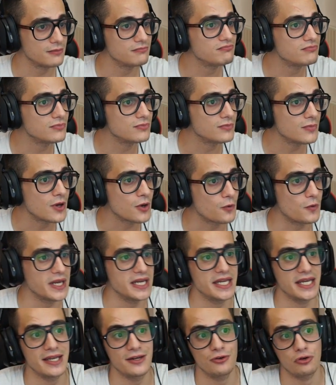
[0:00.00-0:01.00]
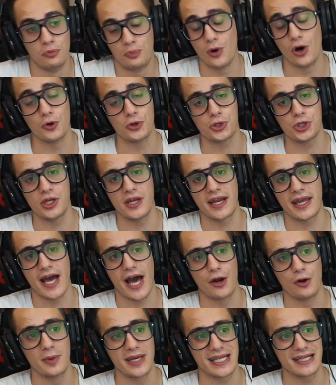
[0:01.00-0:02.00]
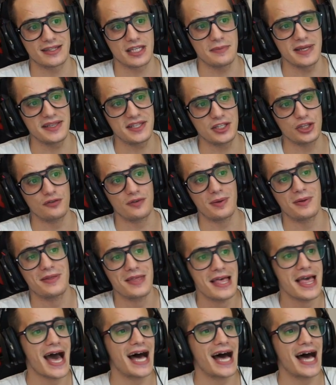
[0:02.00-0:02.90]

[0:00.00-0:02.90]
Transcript: Sì, diciamo Quindi non può uscire caro, perché altrimenti, dove...